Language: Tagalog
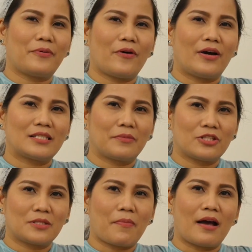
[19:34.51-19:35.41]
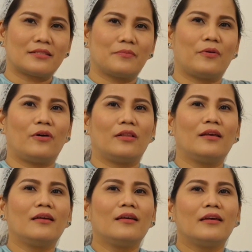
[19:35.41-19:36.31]
po as much as possible
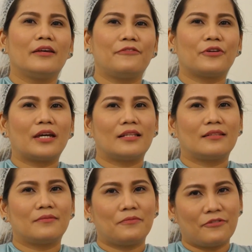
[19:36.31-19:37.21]
if you can